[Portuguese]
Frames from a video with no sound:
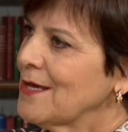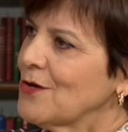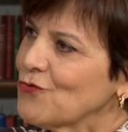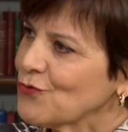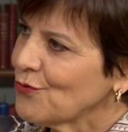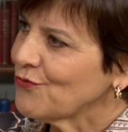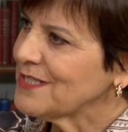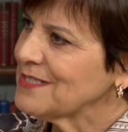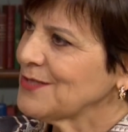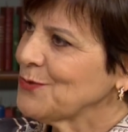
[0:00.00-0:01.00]
Eu estou
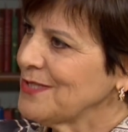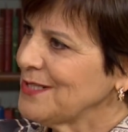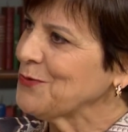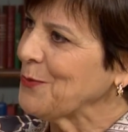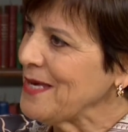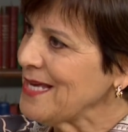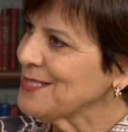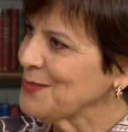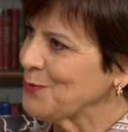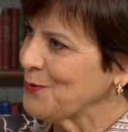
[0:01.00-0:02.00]
fazendo isso
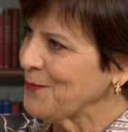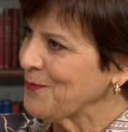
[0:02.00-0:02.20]
mesmo?